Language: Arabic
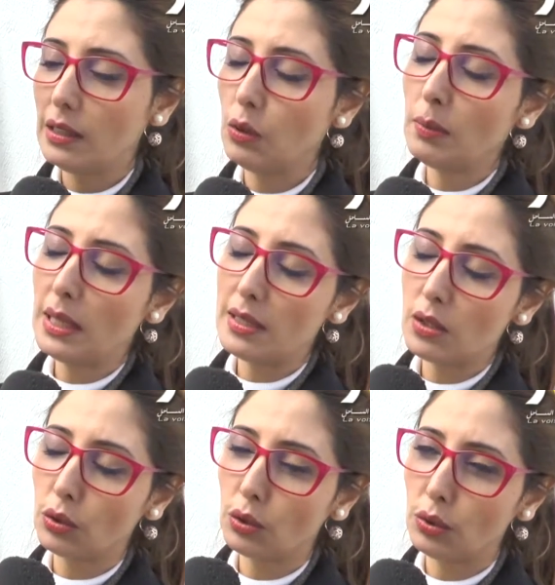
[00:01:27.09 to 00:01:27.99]
اللي هما لي
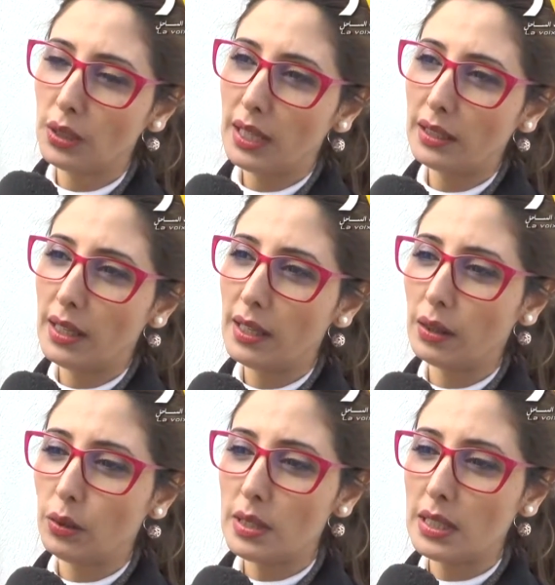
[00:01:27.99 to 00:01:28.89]
سونتر دو كارير
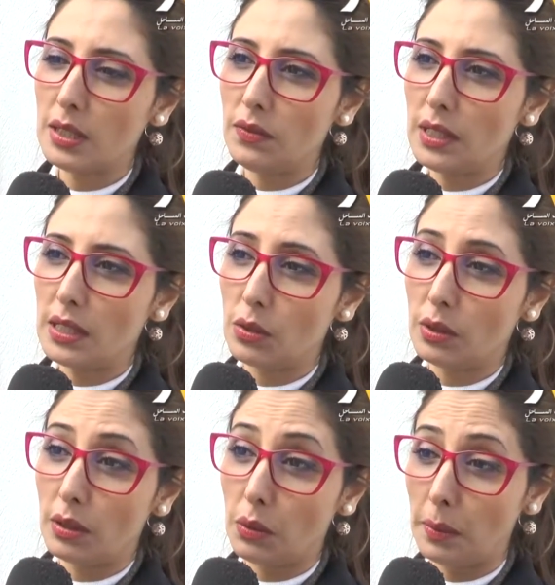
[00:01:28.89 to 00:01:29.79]
اي دو سيرتيفيكاسيون
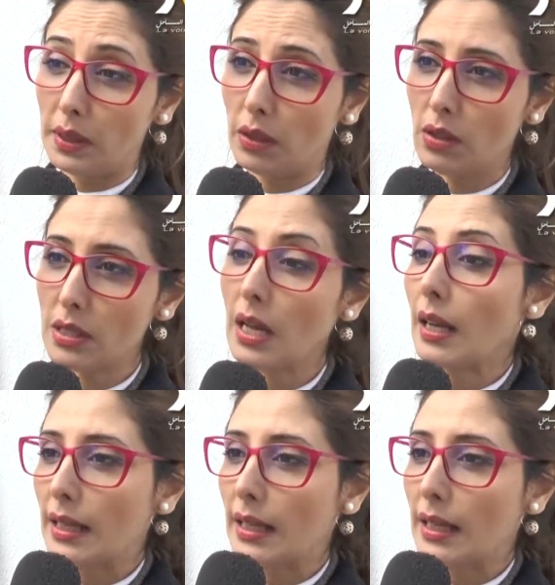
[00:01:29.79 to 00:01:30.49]
دي كومبيتونس